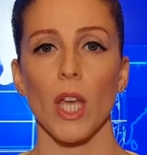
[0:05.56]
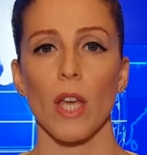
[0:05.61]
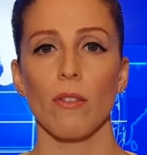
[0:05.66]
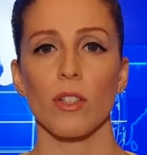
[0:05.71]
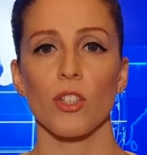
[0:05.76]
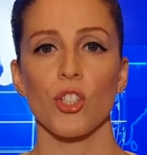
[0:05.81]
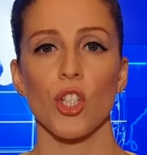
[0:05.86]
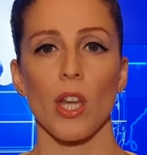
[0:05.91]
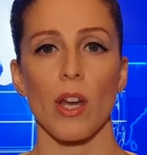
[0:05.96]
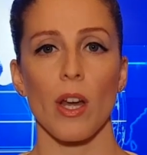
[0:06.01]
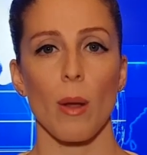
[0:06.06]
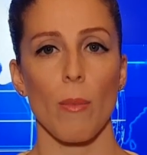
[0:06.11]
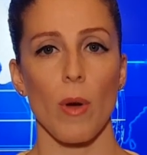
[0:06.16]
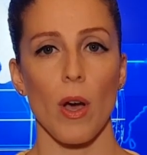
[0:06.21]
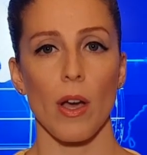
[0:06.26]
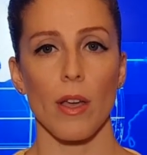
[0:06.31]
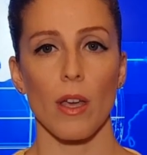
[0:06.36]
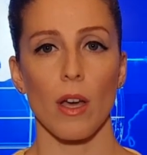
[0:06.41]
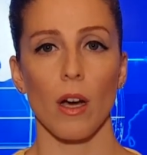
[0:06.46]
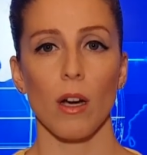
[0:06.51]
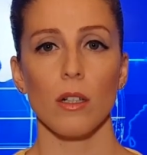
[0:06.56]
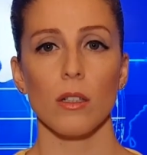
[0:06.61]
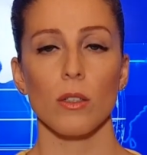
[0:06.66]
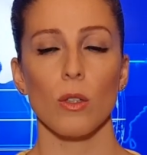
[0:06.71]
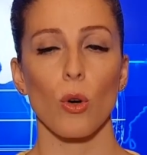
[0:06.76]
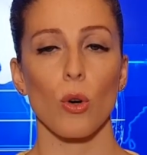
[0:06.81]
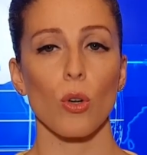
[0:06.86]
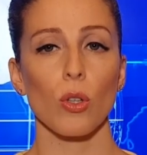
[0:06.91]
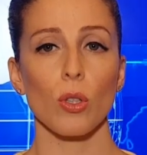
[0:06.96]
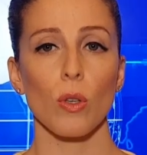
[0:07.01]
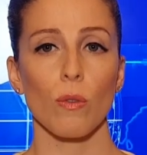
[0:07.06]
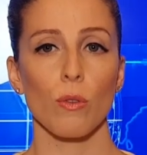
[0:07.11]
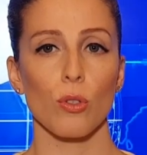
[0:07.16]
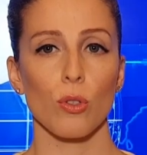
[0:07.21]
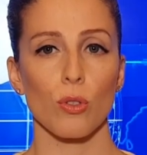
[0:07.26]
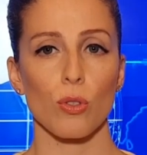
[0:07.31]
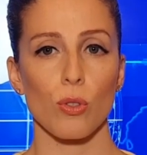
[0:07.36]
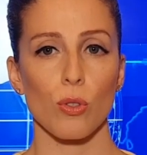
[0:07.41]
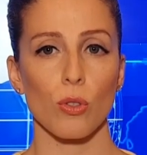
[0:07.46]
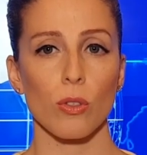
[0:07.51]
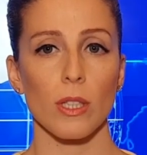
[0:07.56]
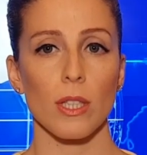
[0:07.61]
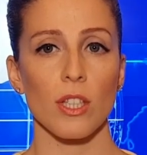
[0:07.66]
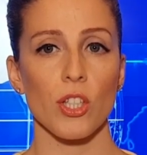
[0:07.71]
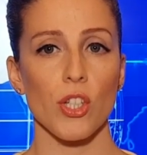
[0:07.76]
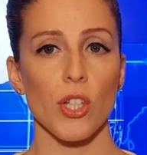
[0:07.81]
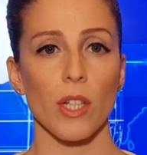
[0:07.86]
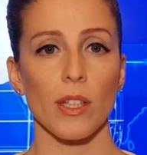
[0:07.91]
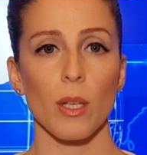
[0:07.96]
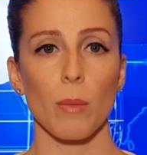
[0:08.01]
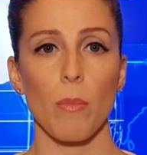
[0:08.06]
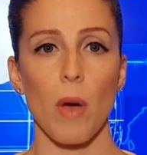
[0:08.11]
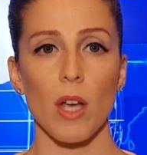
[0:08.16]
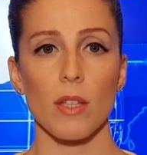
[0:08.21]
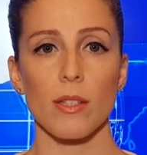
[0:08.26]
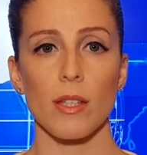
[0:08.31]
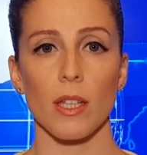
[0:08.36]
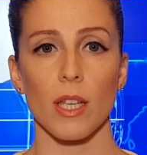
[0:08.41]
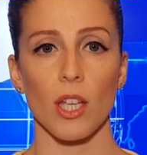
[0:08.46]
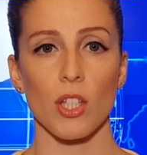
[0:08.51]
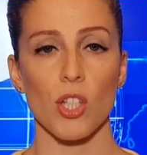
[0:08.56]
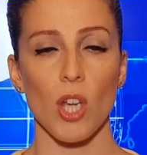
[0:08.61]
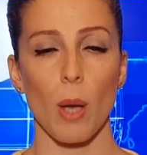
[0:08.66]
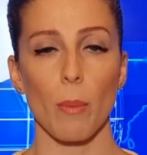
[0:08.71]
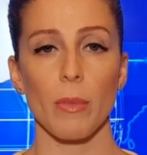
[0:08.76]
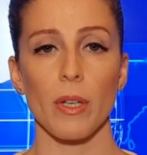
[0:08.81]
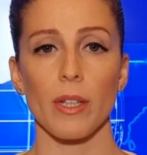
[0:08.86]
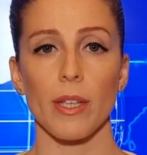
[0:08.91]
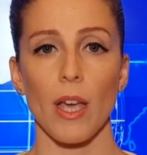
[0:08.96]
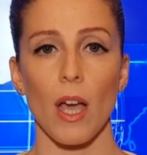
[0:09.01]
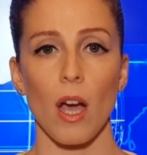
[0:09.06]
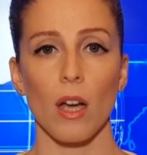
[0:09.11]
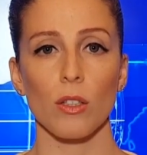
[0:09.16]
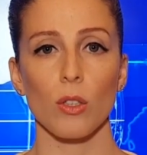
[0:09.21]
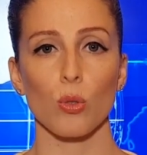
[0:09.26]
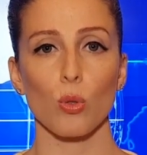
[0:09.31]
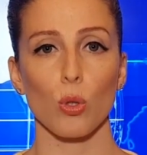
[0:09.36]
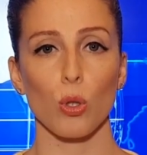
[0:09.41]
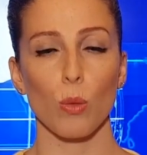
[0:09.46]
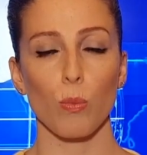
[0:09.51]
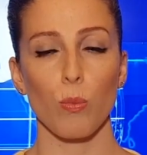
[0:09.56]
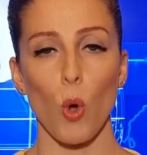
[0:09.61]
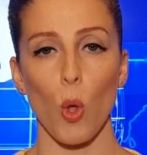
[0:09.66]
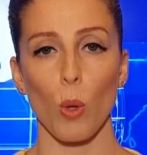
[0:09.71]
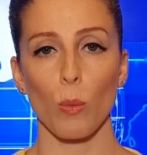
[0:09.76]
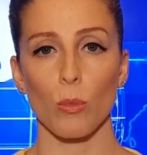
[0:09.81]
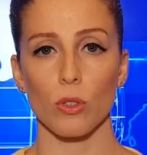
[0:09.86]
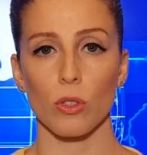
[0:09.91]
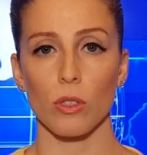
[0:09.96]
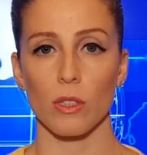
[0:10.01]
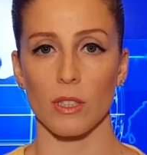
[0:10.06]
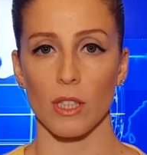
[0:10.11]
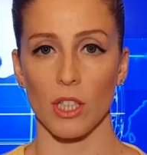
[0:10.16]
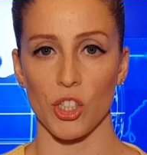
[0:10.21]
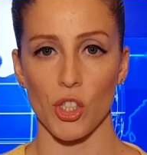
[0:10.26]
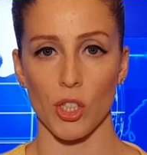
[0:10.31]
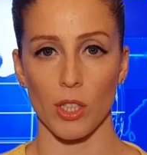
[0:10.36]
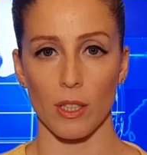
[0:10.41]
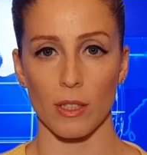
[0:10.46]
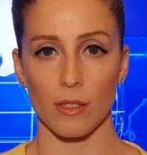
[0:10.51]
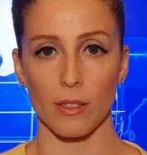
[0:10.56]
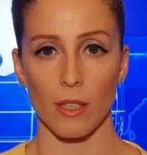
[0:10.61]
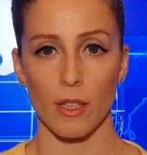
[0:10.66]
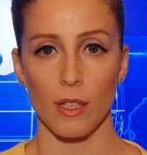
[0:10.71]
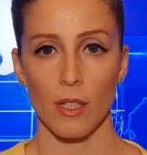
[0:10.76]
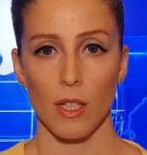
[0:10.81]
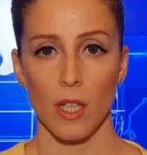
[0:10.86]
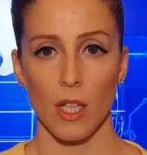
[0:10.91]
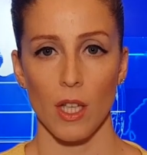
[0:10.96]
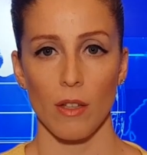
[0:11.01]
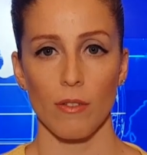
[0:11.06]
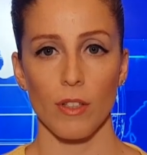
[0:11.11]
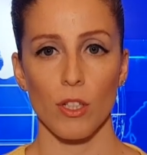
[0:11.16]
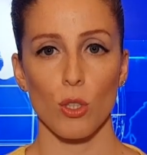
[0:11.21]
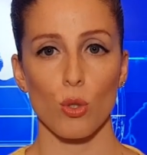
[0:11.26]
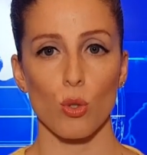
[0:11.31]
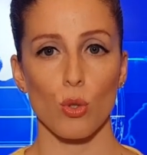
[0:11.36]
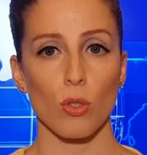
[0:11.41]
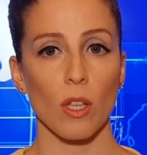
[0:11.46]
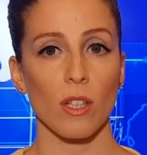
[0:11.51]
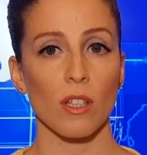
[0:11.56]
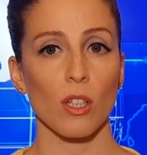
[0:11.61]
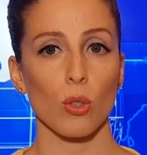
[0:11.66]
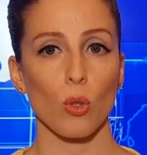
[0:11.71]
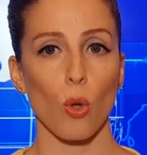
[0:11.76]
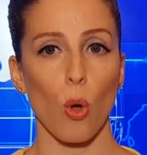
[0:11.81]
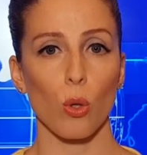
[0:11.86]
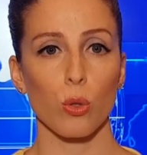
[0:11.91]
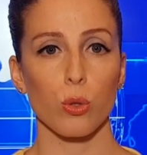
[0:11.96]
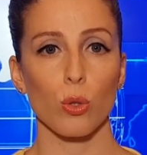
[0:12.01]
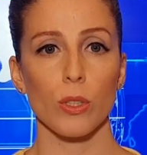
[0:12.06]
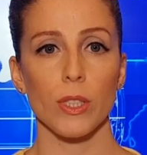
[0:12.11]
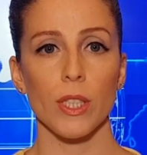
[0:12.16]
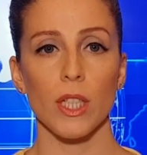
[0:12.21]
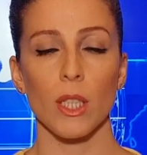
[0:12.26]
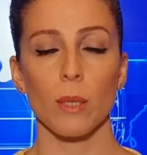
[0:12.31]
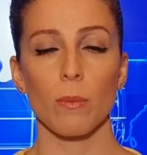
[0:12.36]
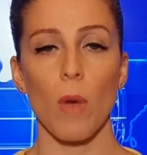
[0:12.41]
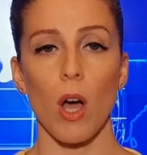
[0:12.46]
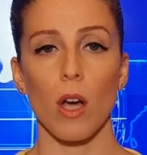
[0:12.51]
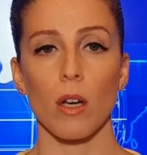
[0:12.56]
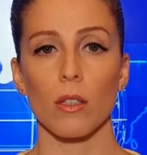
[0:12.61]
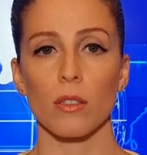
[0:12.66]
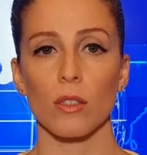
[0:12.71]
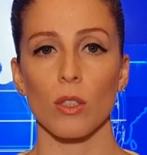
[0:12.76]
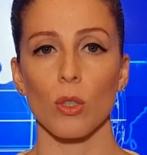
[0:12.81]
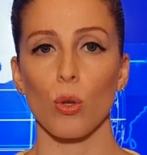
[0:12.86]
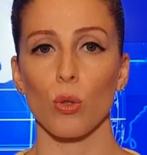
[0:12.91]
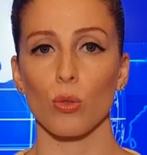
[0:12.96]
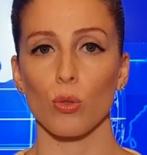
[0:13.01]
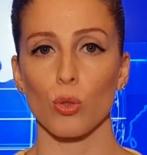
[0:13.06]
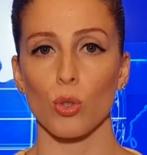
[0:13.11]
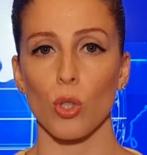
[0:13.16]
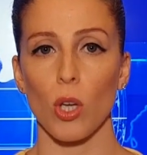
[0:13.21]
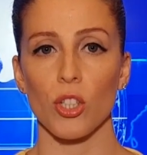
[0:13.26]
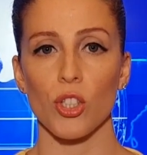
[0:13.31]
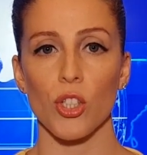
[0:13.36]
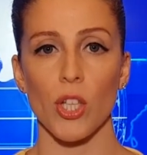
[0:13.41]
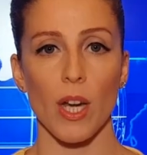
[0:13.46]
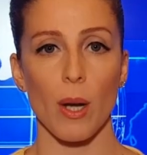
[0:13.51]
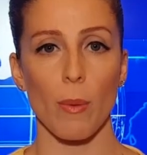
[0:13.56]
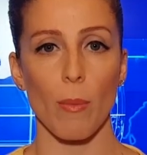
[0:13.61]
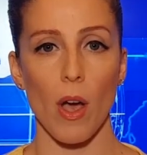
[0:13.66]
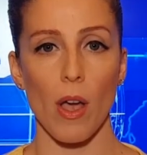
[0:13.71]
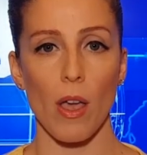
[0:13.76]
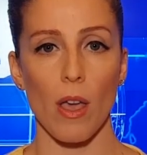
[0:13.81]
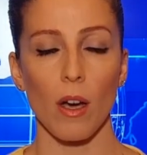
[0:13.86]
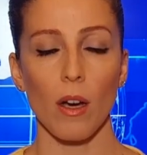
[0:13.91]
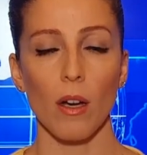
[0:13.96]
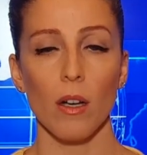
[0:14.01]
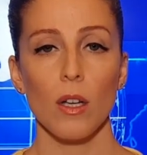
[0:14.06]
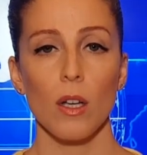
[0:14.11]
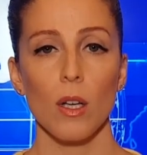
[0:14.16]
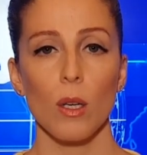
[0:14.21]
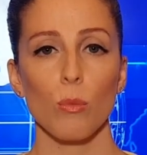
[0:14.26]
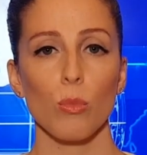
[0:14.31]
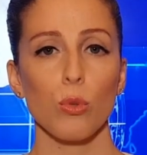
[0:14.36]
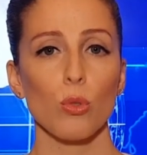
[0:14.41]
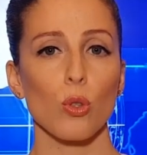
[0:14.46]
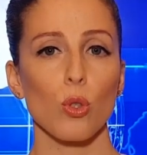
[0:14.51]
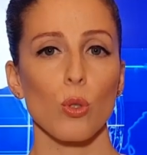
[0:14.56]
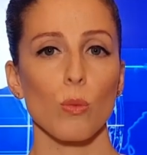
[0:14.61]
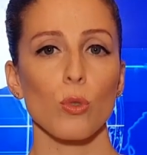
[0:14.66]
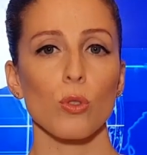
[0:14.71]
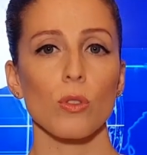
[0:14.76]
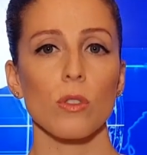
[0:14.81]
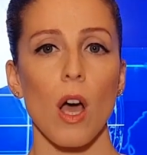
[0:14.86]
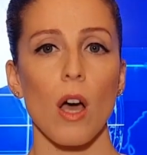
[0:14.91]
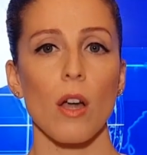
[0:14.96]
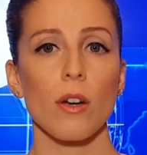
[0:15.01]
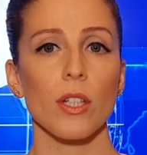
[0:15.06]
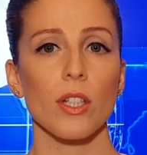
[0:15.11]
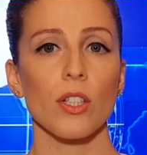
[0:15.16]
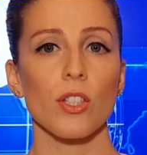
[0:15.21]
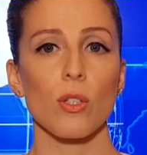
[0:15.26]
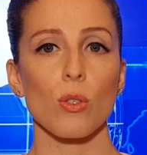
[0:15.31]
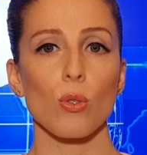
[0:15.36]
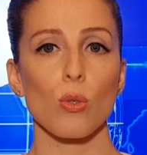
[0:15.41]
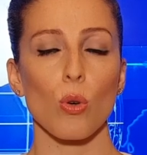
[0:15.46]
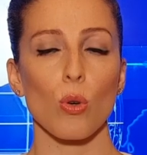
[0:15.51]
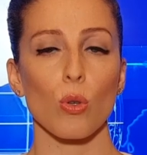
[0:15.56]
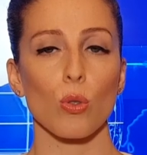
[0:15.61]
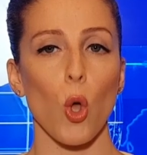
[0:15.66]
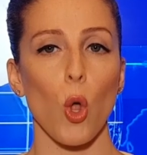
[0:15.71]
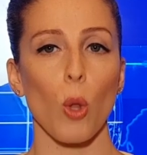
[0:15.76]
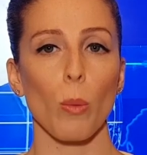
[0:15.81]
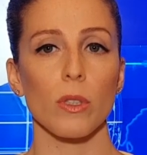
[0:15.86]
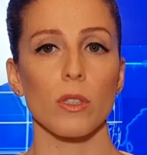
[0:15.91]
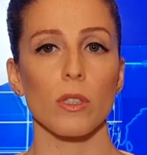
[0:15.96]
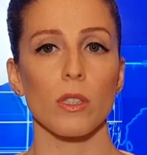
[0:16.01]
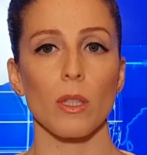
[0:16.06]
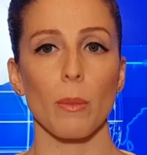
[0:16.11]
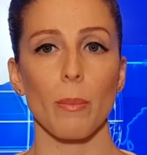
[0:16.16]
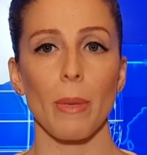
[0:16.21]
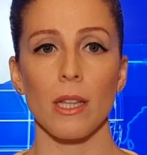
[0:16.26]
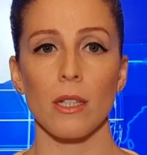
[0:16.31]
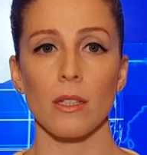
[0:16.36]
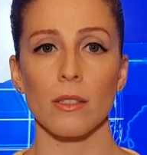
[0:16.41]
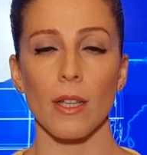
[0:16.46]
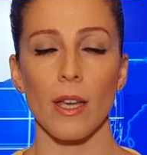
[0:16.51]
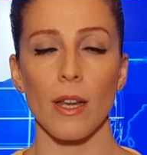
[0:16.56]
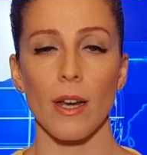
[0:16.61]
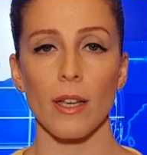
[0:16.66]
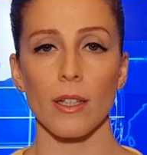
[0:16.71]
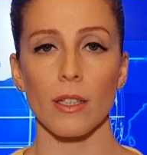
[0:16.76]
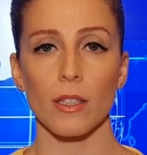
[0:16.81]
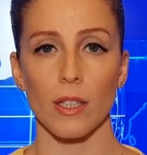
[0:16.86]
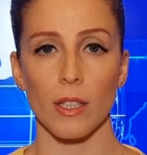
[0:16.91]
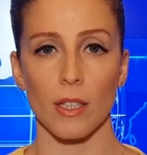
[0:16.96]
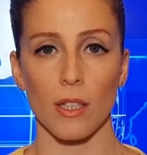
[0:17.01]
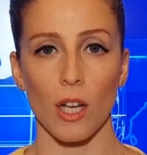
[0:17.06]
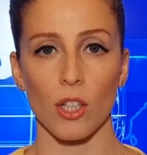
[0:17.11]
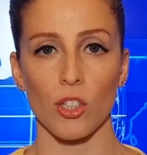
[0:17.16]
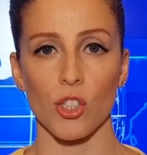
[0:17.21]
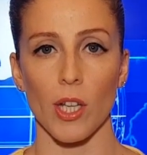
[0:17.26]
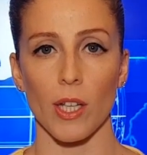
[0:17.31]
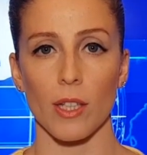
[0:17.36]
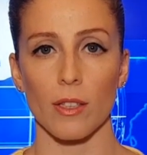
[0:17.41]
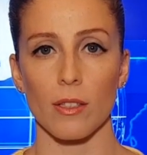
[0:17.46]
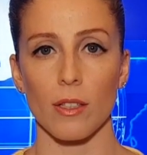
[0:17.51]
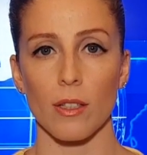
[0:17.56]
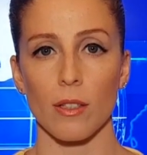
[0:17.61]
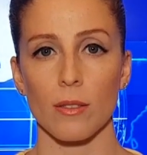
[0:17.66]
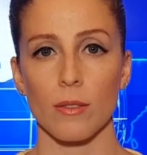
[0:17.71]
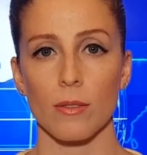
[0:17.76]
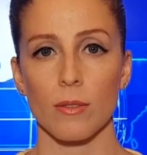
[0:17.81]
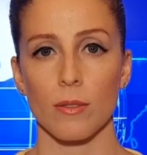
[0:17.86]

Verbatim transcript: David Jeremiah, koronavirüsün İncil'de bahsi geçen bir kehanet olup olmadığını açıkladı. Virüsün neden olduğu yıkım hakkında konuşan Jeremiah, bu durumun Tanrı için sorun olmadığını belirterek dikkat çekti.